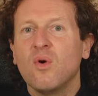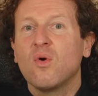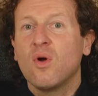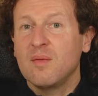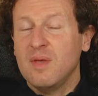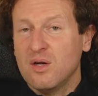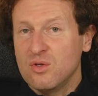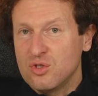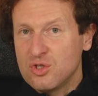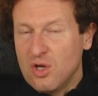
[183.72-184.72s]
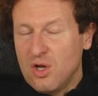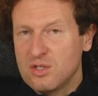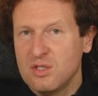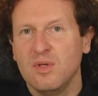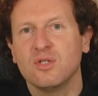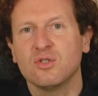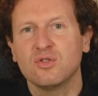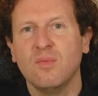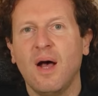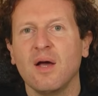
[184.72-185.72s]
o con la mia console se mixo
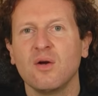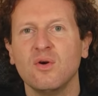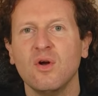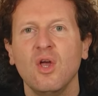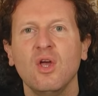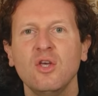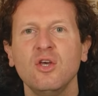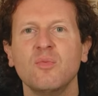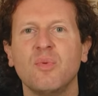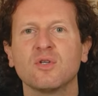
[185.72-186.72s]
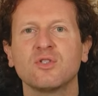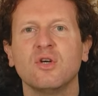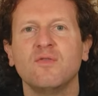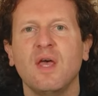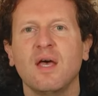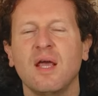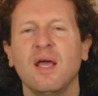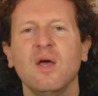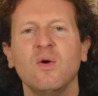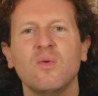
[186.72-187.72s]
su banco, io posso avere
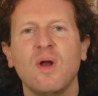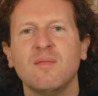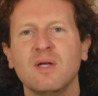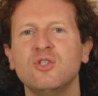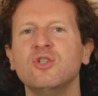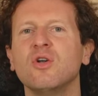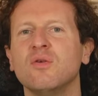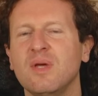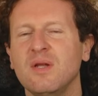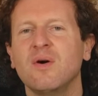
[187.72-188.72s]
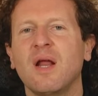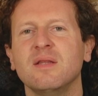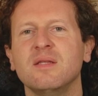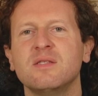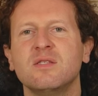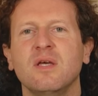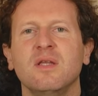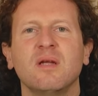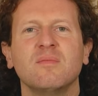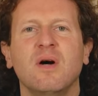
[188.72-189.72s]
una maggiore o minore addizione
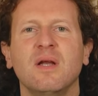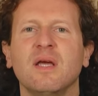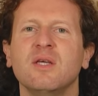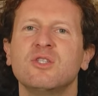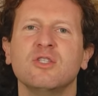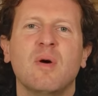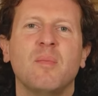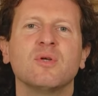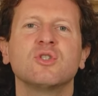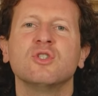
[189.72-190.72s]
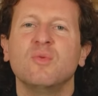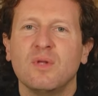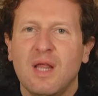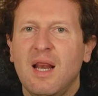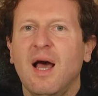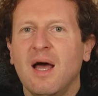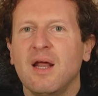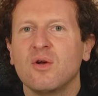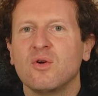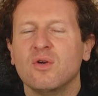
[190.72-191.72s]
di armoniche, insomma posso modellare
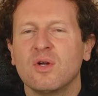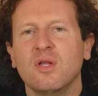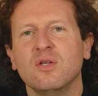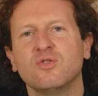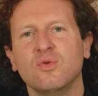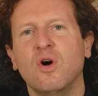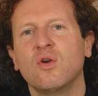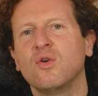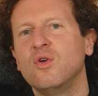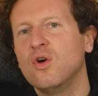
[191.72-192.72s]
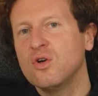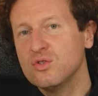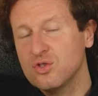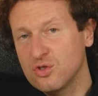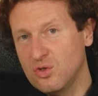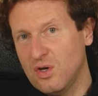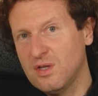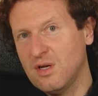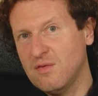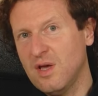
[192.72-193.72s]
il colore del suono non solo
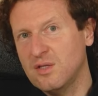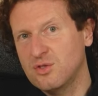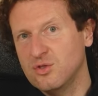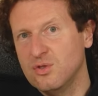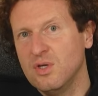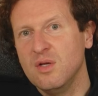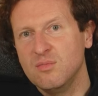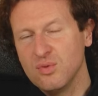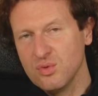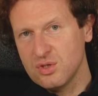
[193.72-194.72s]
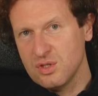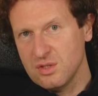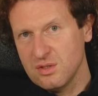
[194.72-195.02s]
attraverso il boost,